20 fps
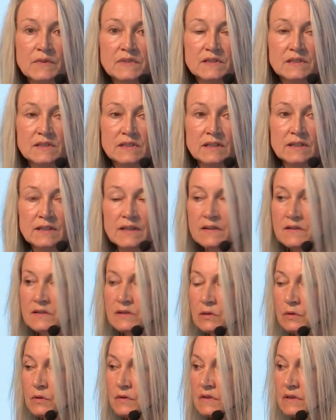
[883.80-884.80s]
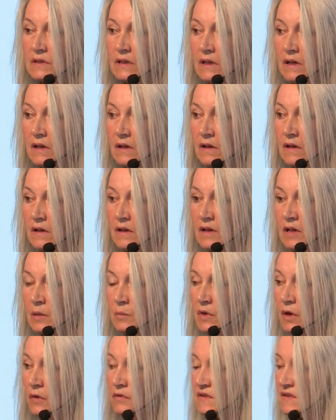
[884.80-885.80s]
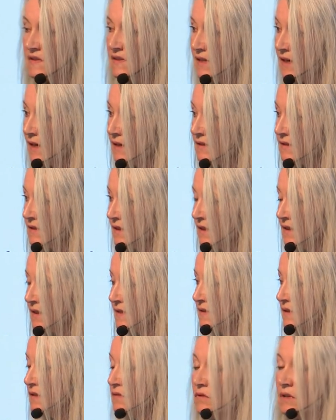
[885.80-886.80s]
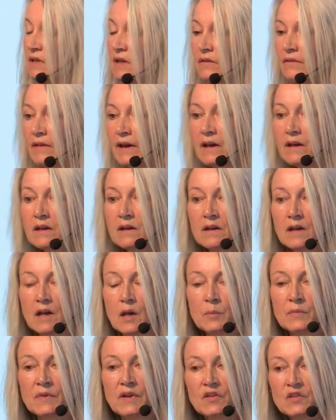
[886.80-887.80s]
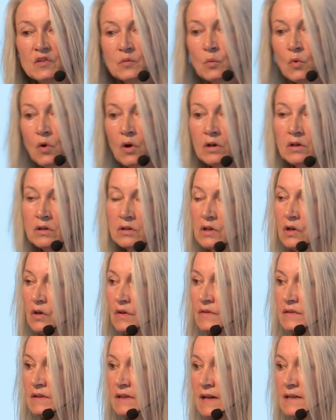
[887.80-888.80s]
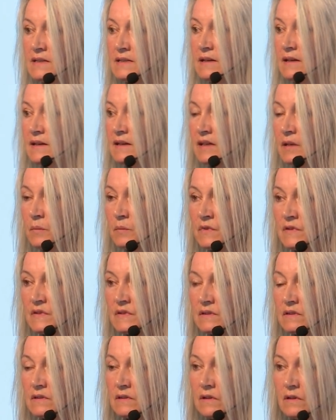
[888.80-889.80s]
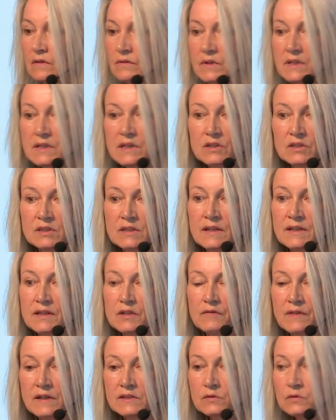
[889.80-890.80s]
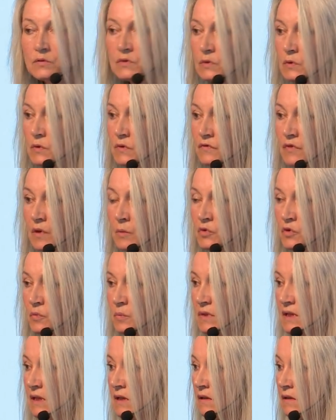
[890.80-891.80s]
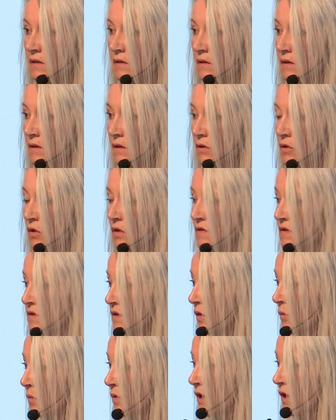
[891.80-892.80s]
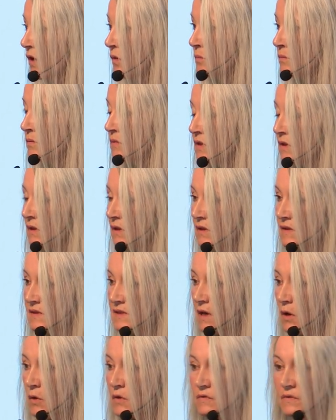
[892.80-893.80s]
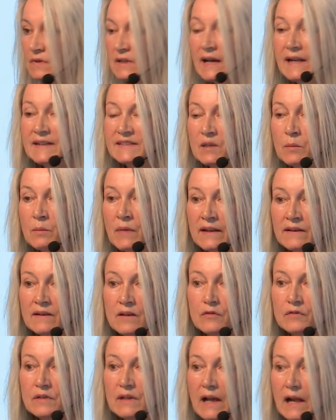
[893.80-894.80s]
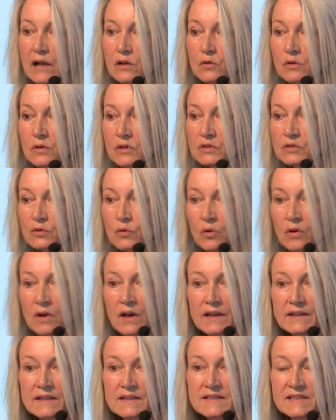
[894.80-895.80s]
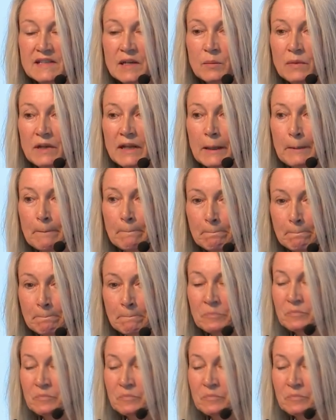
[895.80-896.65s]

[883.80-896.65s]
was ist denn jetzt los? Im Laufe des Tages ging das dann wieder weg. Am nächsten Morgen genau das gleiche Ergebnis. Wieder stand ich fassungslos vorm Spiegel, konnte es kaum glauben sah aus wie ein alter Mann, der viel Alkohol getrunken hat in seinem Leben.